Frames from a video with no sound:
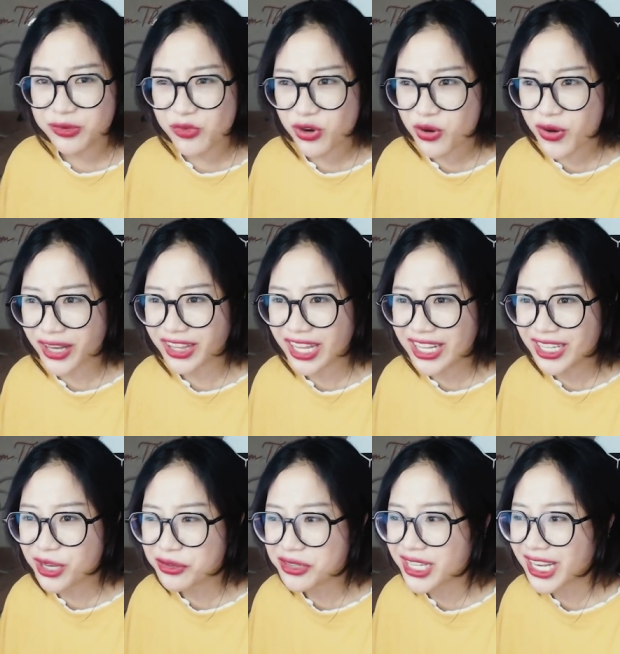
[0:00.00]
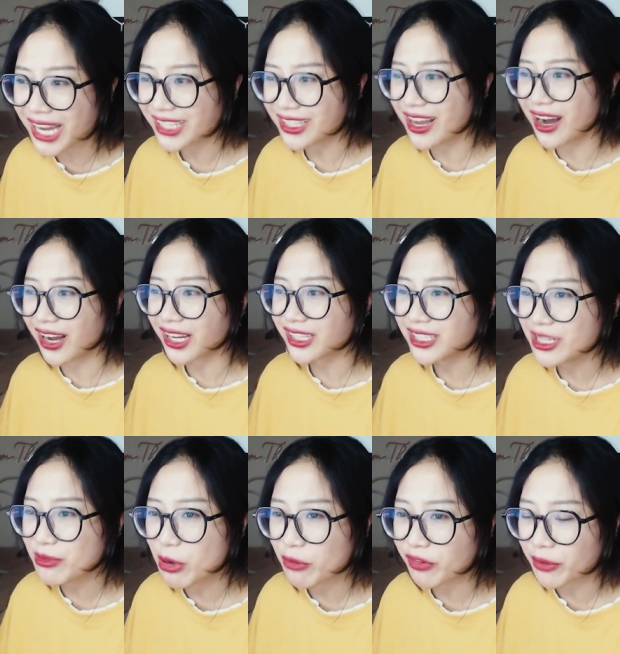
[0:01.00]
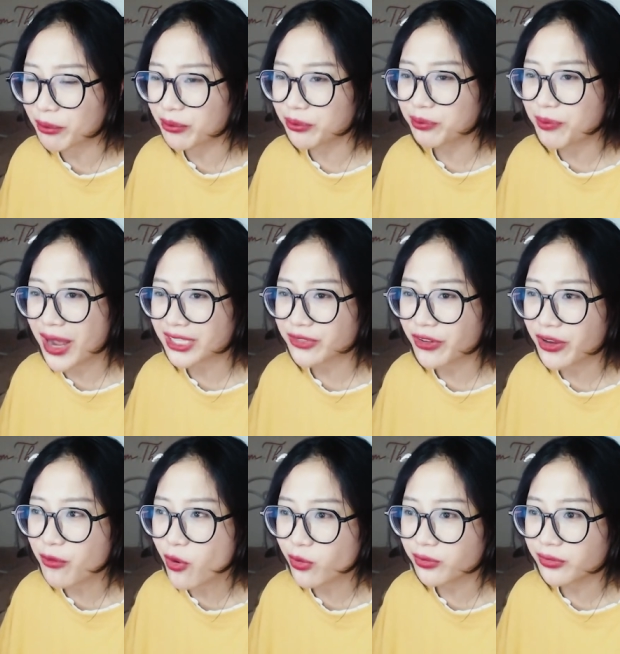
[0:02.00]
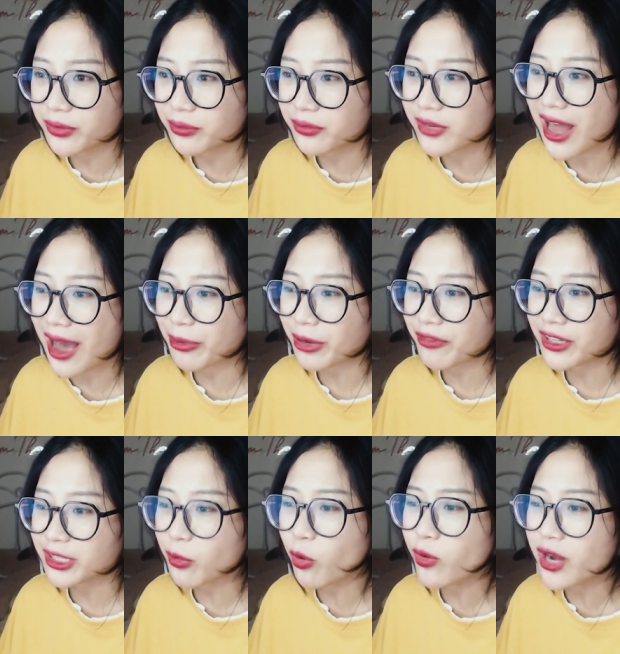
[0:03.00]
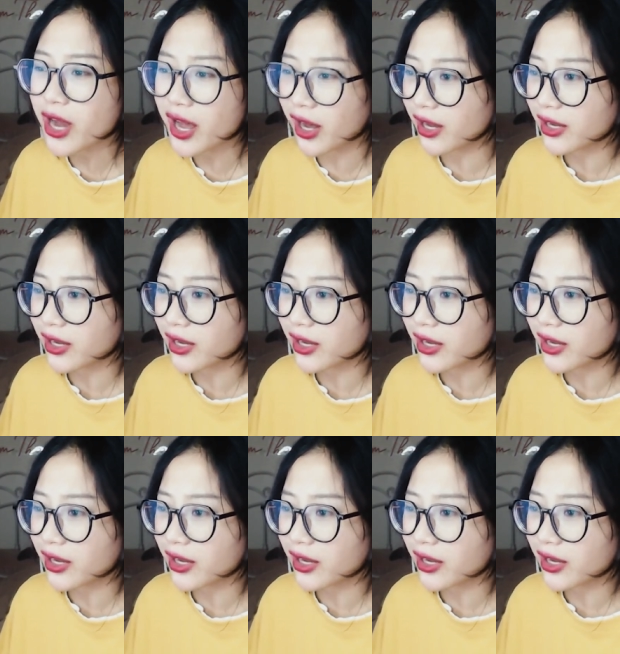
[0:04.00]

mong mẹ tình thiếu gì cách nhở cần gì mà phải pass facebook làm cái facebook nữa